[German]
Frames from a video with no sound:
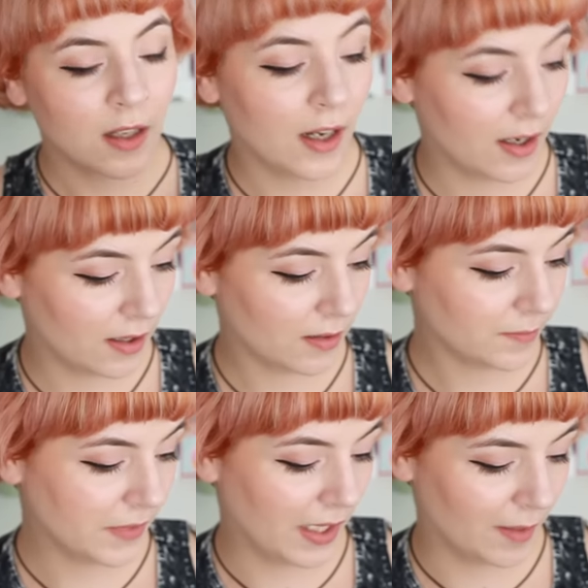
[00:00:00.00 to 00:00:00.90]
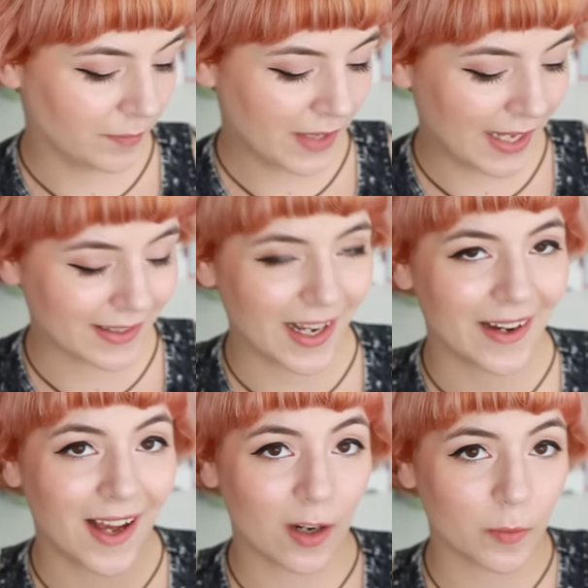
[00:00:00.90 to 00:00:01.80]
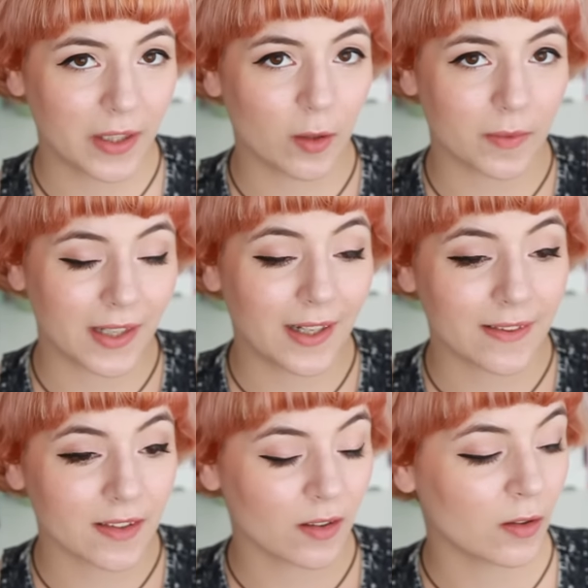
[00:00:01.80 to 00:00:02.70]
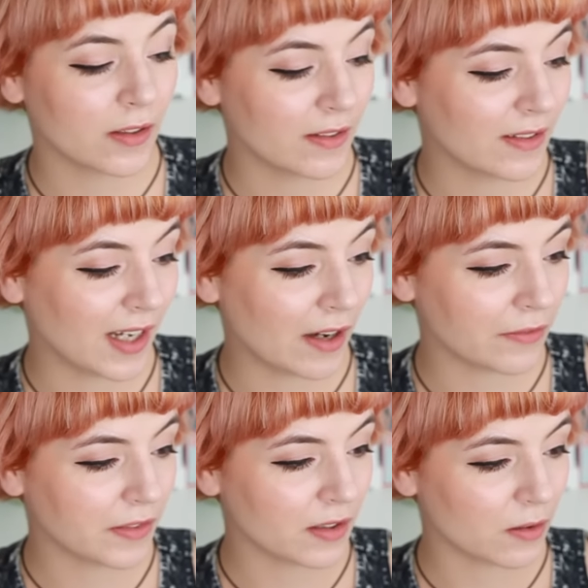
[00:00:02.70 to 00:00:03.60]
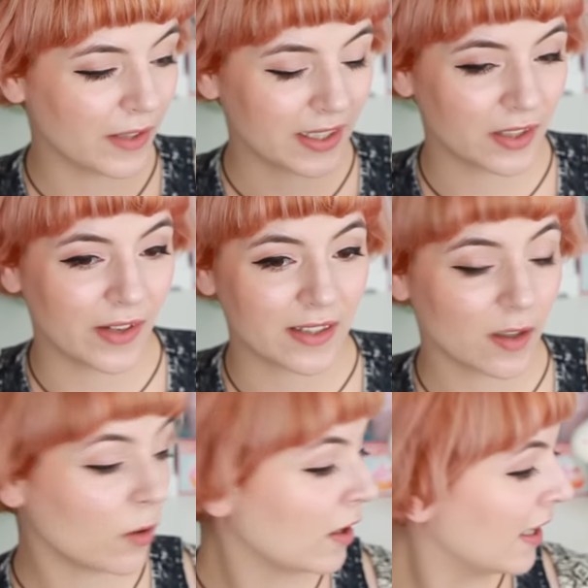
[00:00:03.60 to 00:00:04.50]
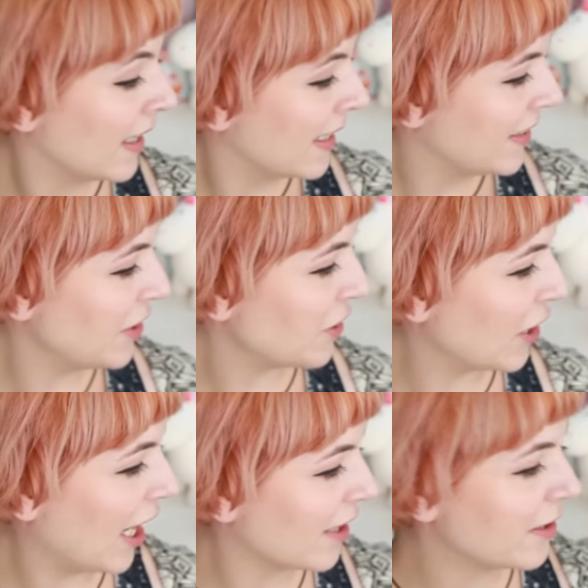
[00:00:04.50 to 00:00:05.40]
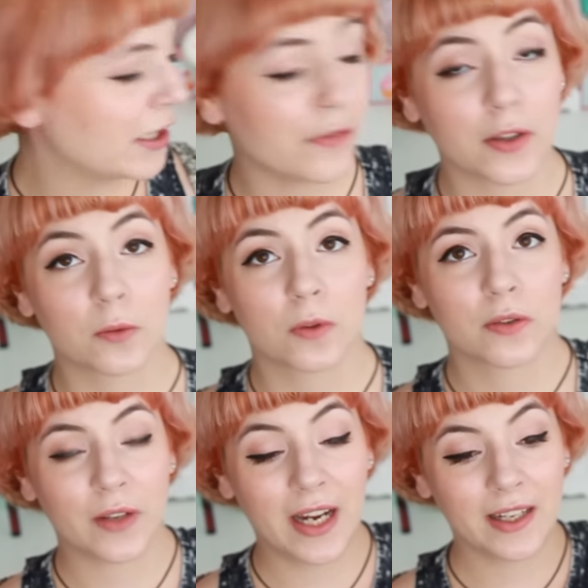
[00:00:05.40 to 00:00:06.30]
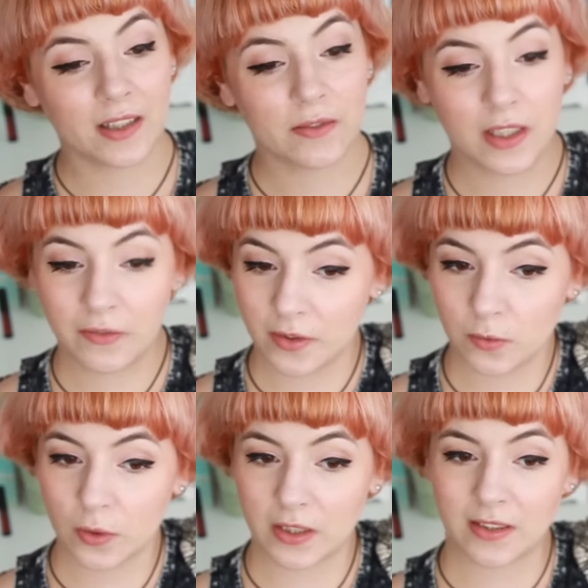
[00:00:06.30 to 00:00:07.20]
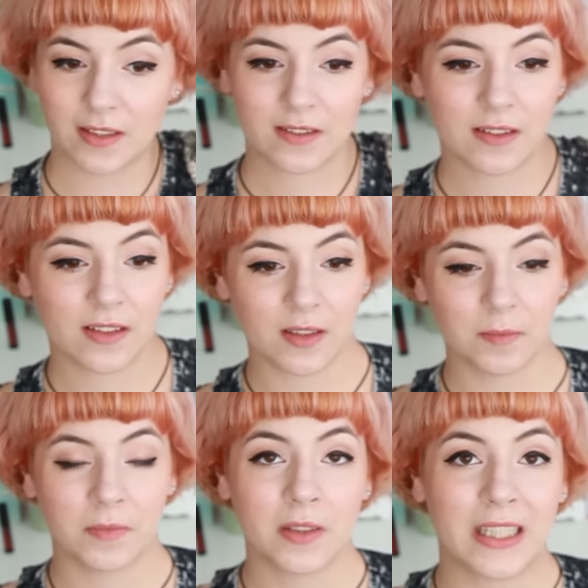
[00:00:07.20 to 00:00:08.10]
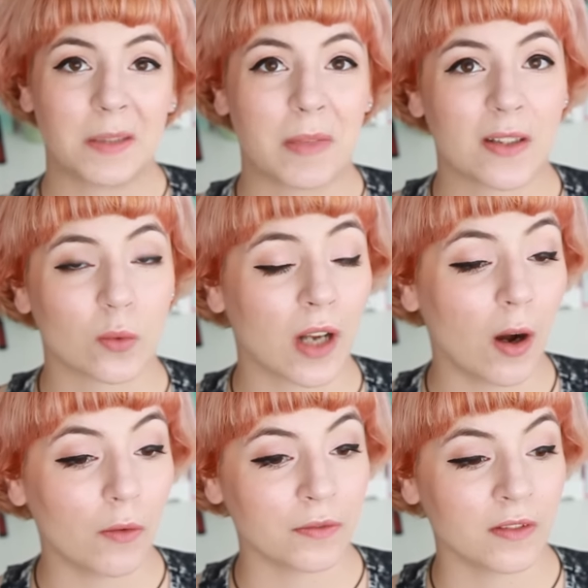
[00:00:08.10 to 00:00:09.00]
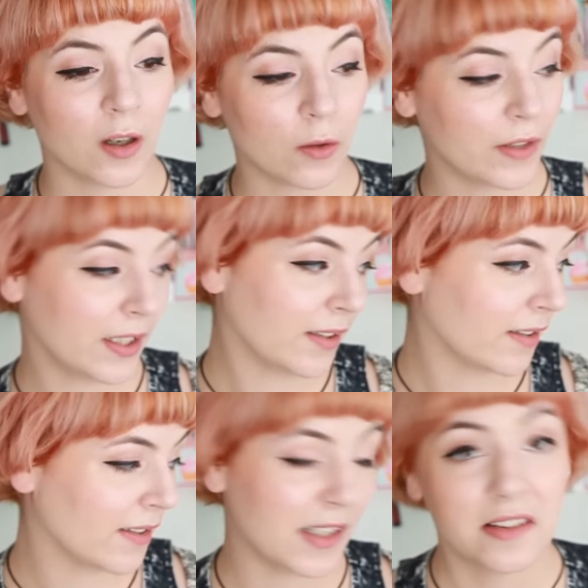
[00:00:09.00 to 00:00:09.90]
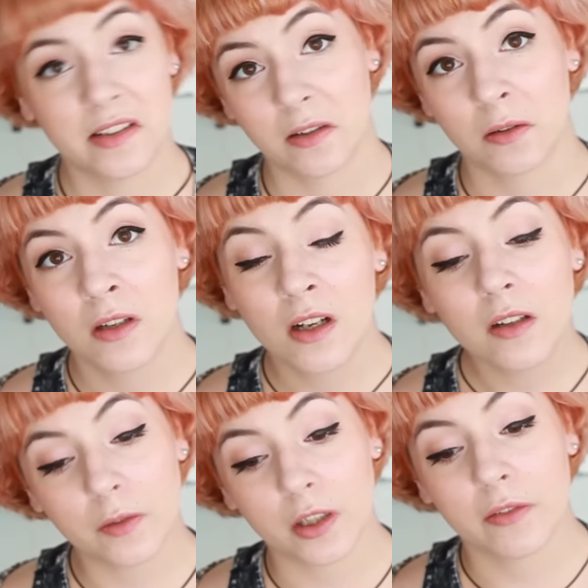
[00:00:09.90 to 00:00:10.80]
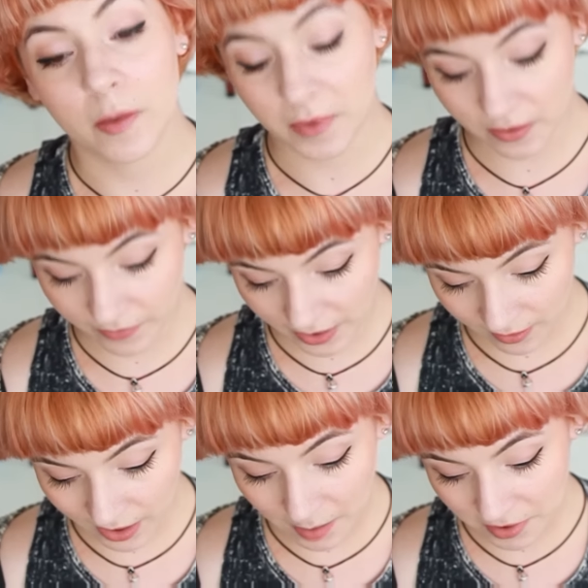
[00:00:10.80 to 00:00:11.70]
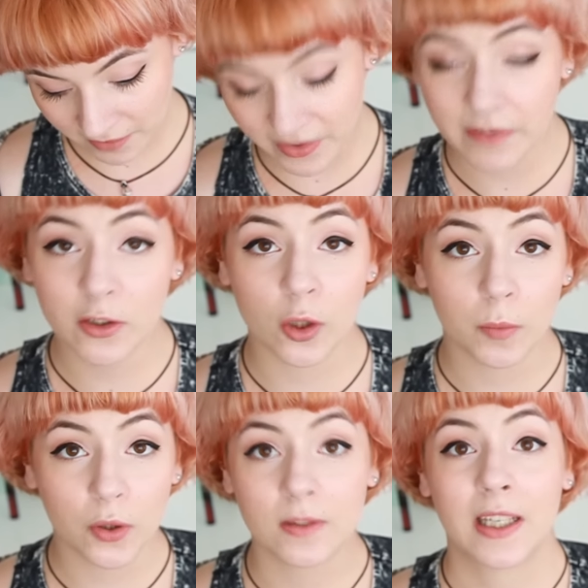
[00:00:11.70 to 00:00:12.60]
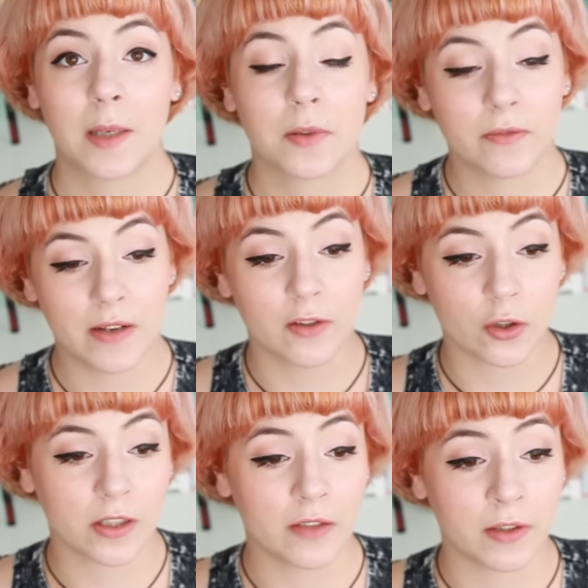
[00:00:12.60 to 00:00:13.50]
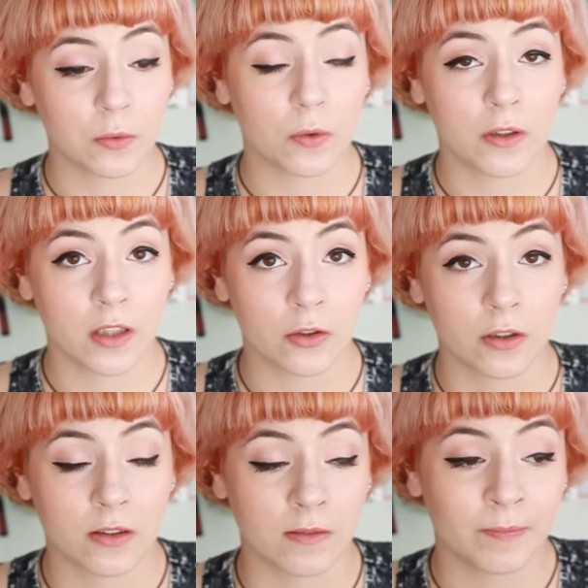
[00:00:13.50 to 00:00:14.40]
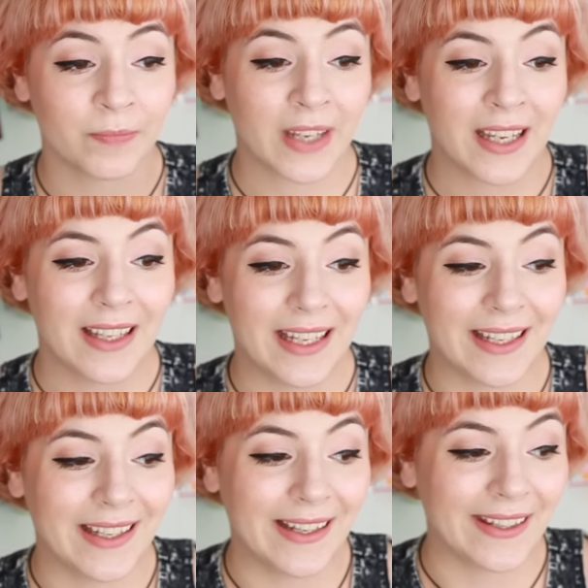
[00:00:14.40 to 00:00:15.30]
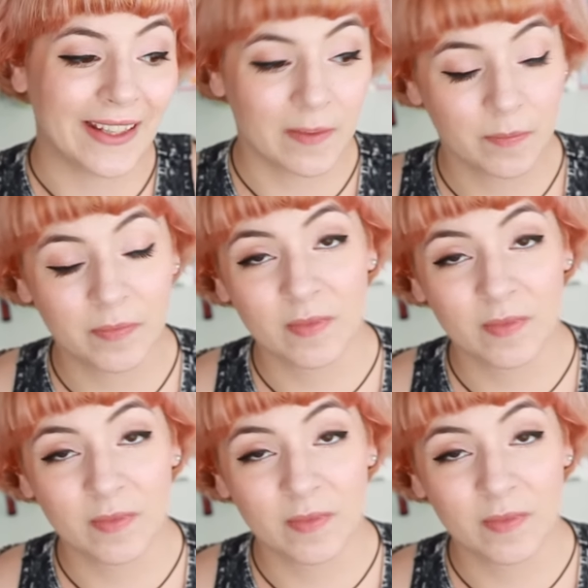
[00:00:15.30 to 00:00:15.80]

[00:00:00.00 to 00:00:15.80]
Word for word: Ah, ja, hat leider Aluminiumsalze und darf ist, soweit ich weiß, auch nicht gerade tierversuchsfrei. Deswegen versuche ich das ähm, nicht mehr zu kaufen, auch wenn ich das als Deo wirklich vermissen werde. Aber wer will schon Brustkrebs und wer will schon Tierversuche unterstützen? Ich nicht.